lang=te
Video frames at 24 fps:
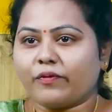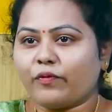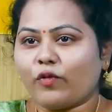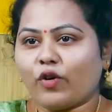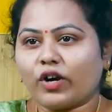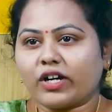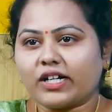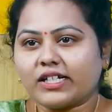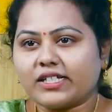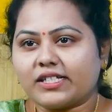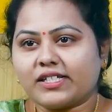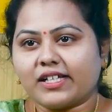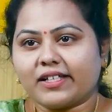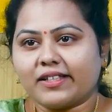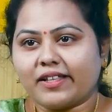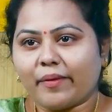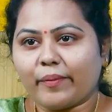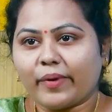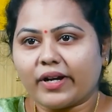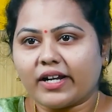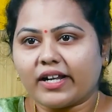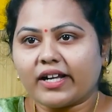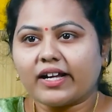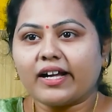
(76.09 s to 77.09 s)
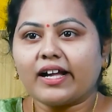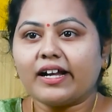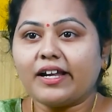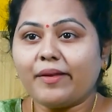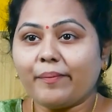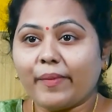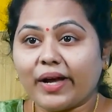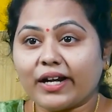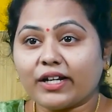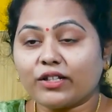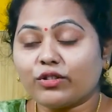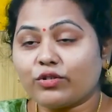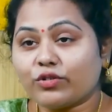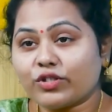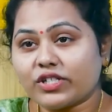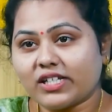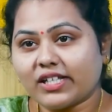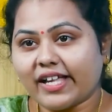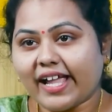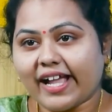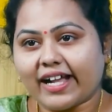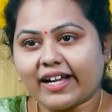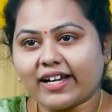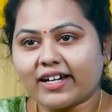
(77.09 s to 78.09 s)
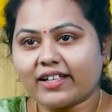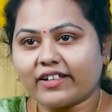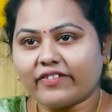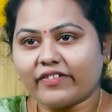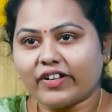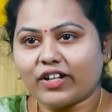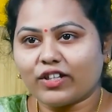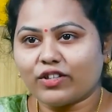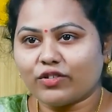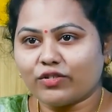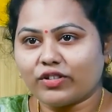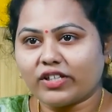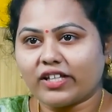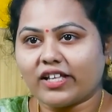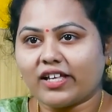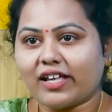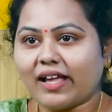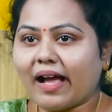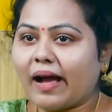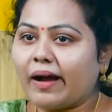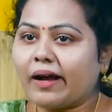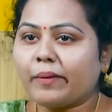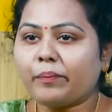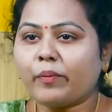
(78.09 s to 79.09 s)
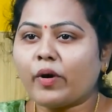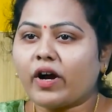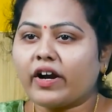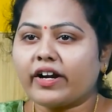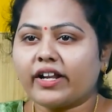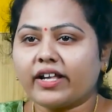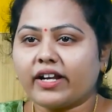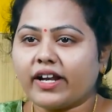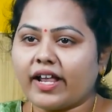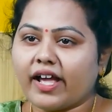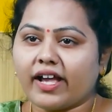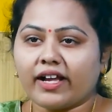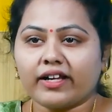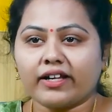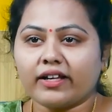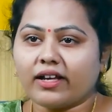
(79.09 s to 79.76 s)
ఫోకస్ చేద్దామన్నా కానీ మన దృష్టి ఎక్కడికి వెళ్తుంది ఆ పాడైన